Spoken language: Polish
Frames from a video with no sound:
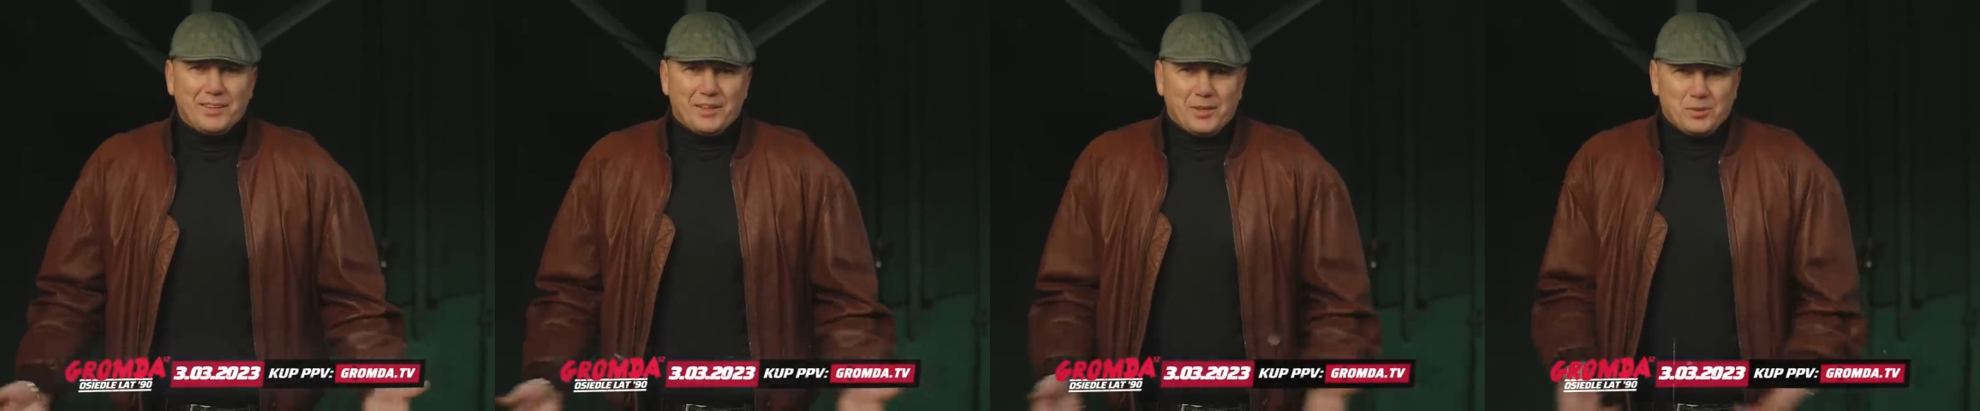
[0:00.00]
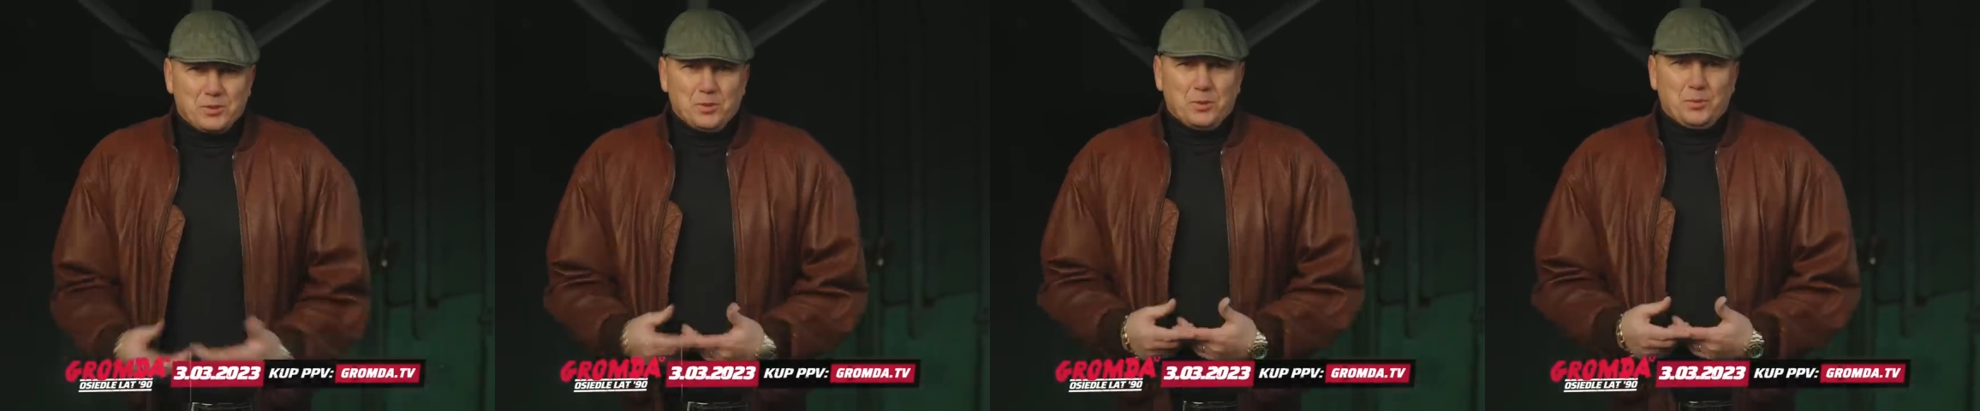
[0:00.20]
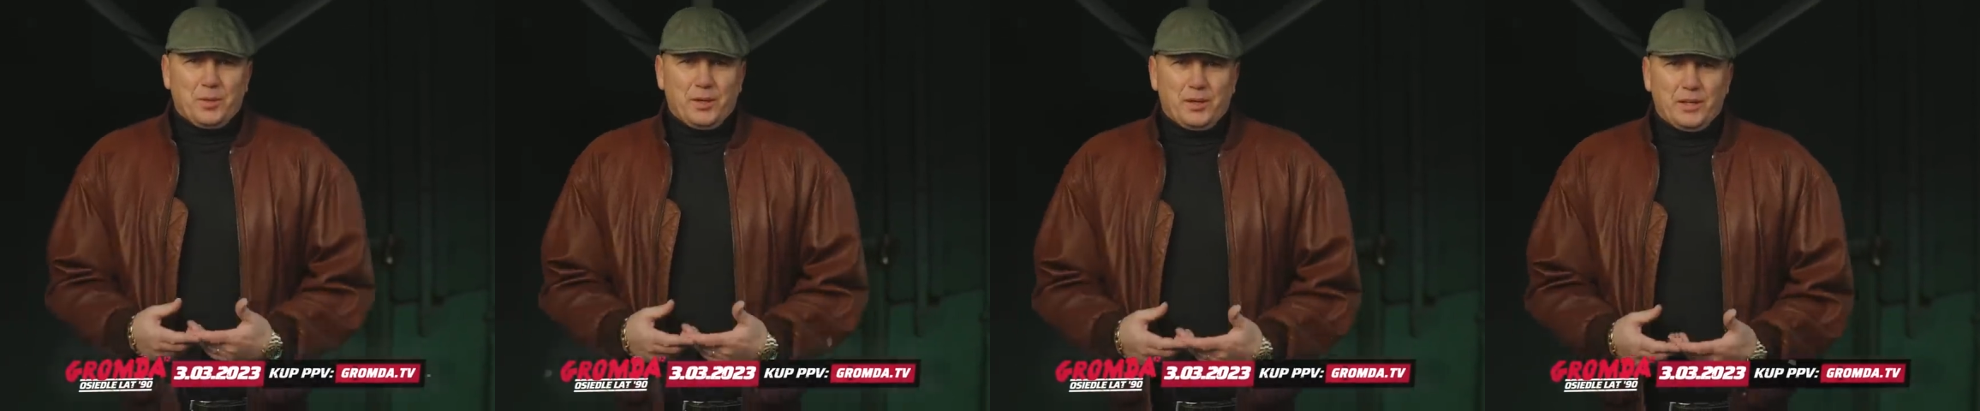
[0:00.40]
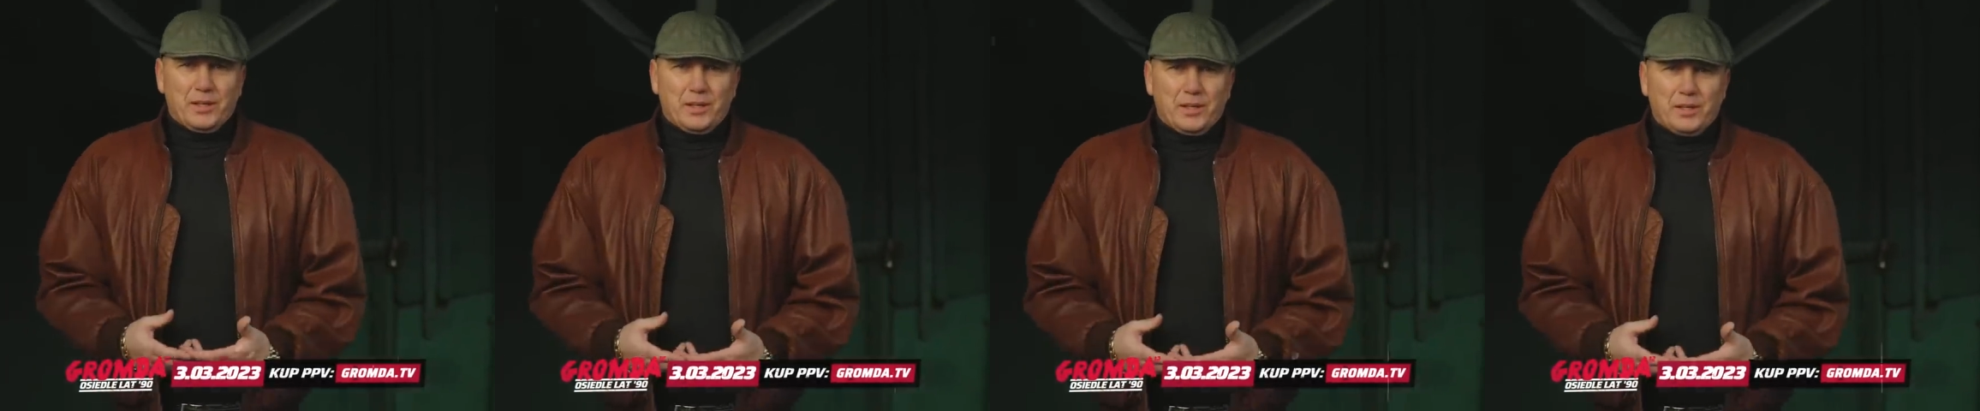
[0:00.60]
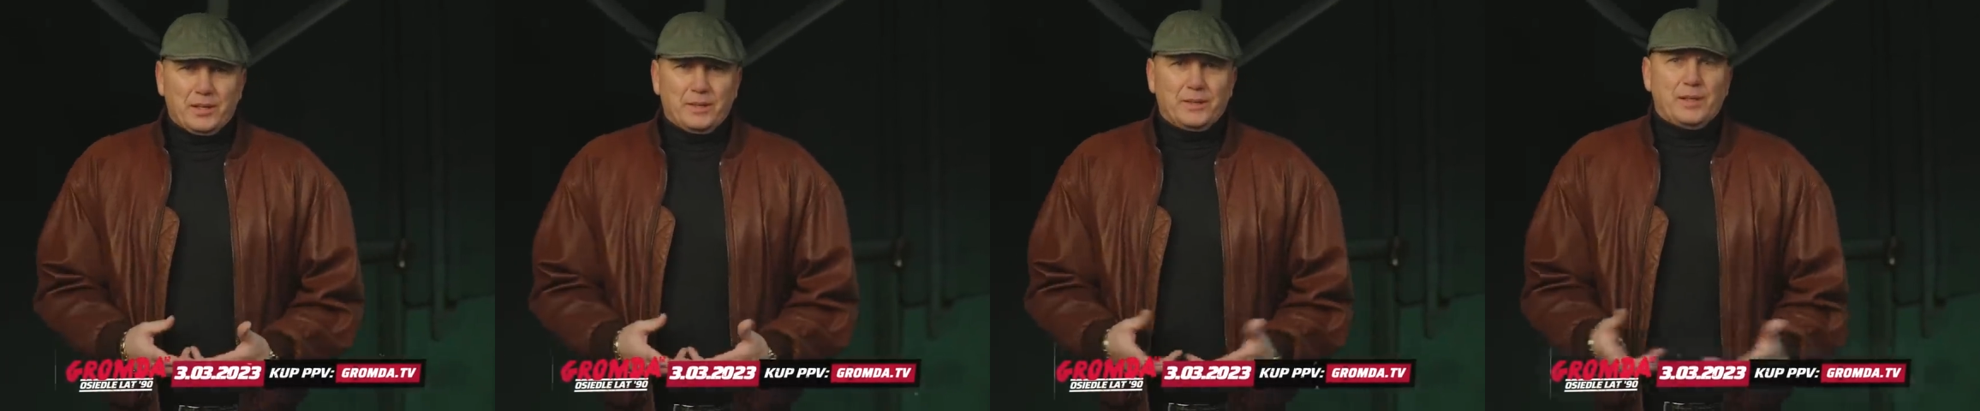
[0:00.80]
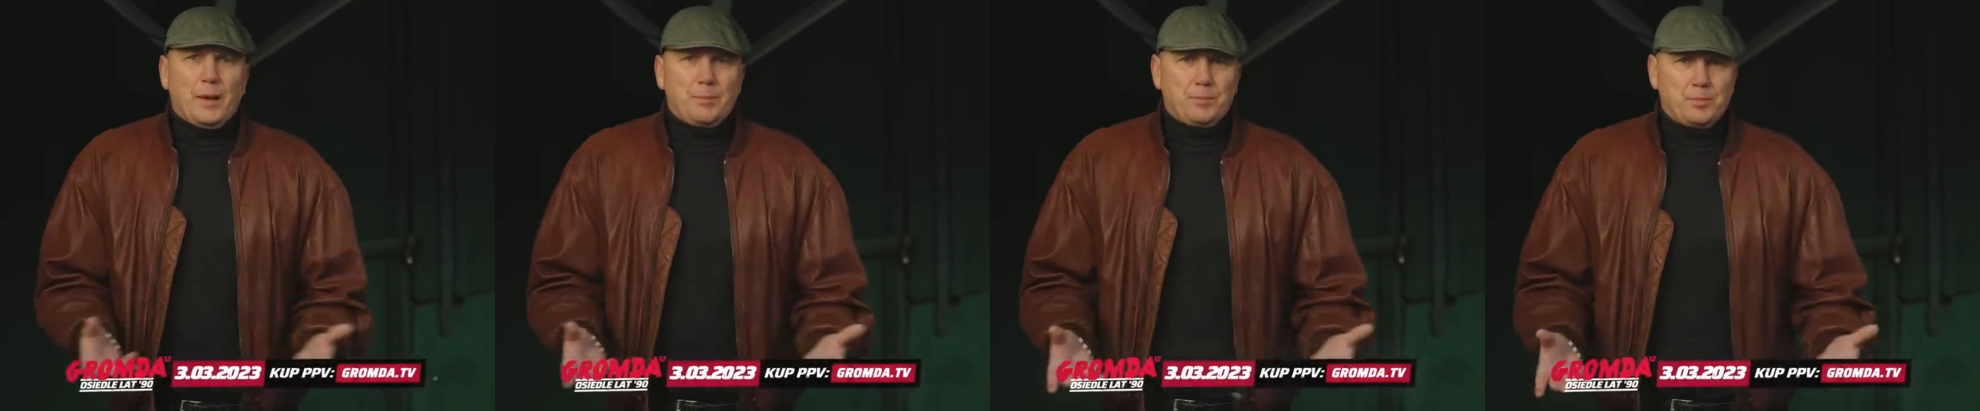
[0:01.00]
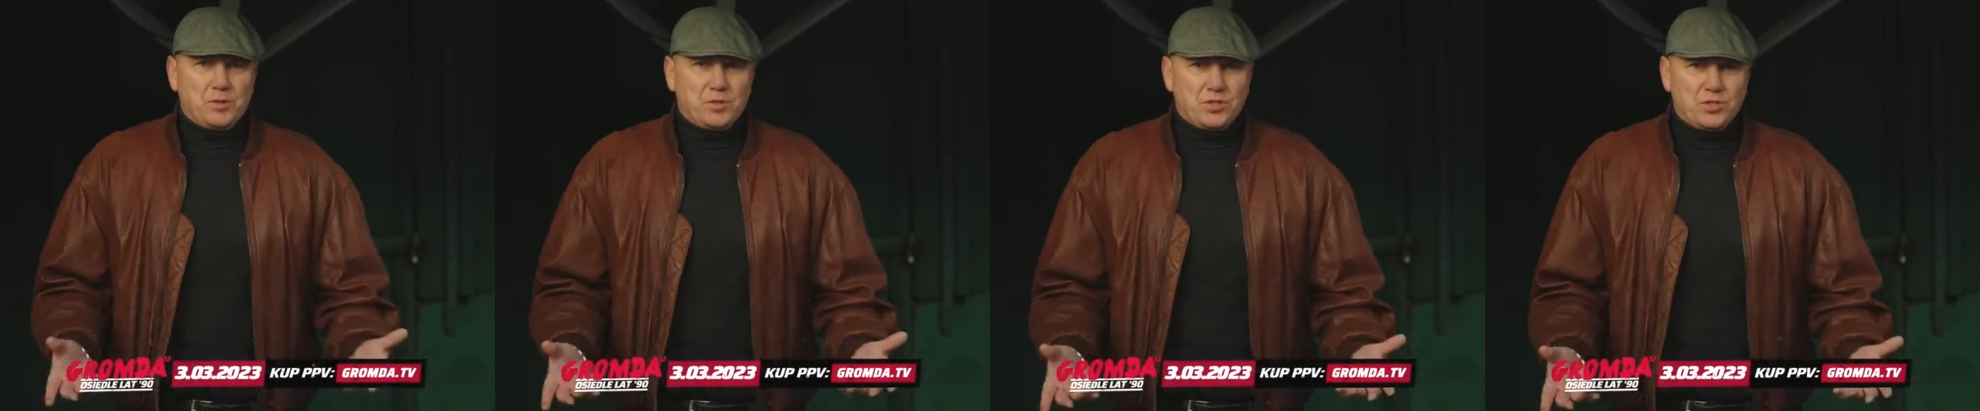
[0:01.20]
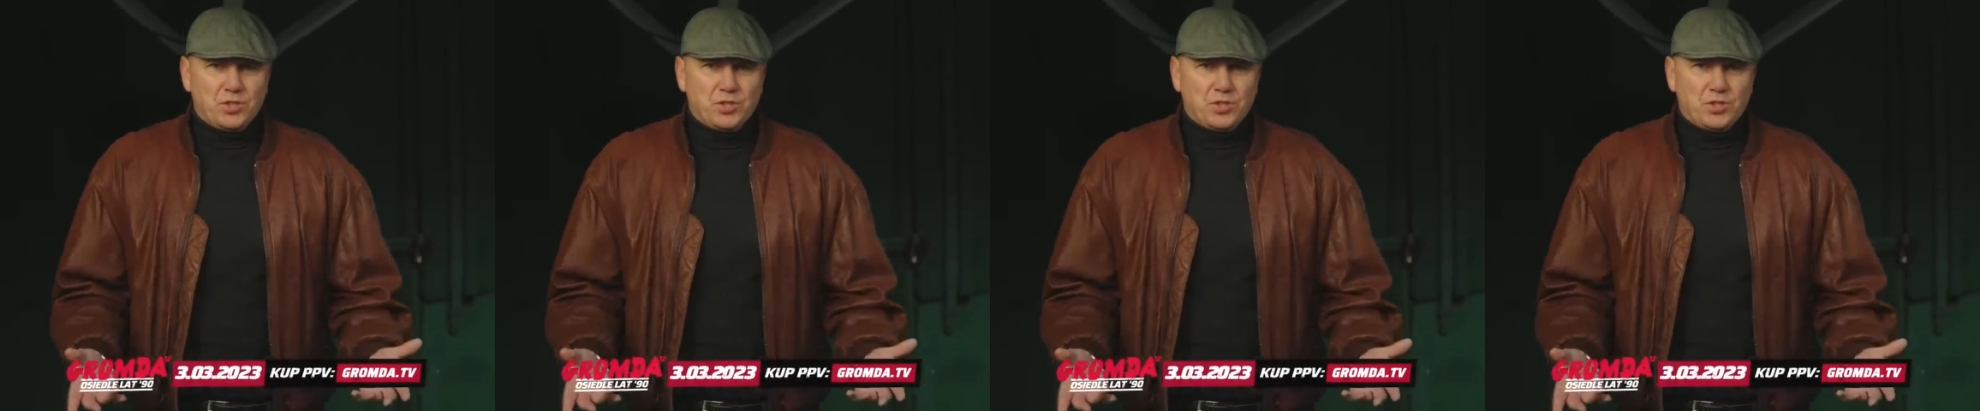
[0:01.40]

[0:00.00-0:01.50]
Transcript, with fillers: ja rozumiem napić